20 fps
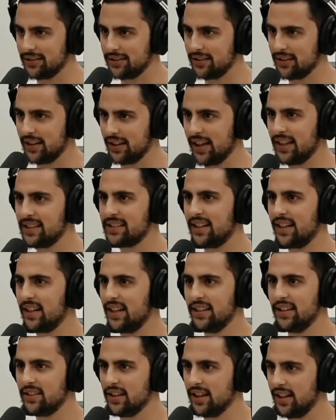Uhum. Essa era
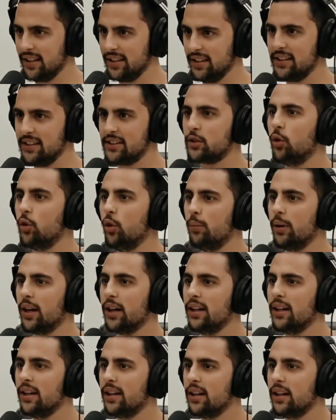a headline.
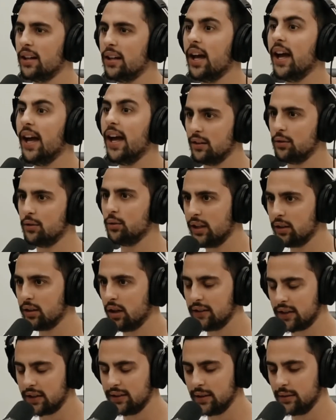Descubra, né? É, do
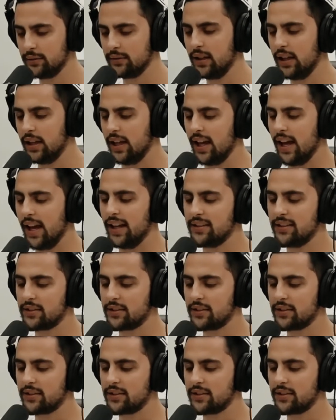Renova 31. Boa. É,